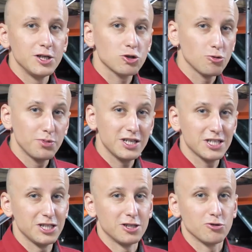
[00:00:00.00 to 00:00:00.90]
И чтобы
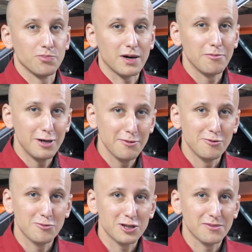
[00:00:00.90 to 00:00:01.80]
решить эту
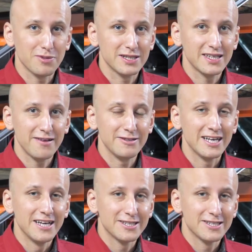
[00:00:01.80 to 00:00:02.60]
проблему, можно поставить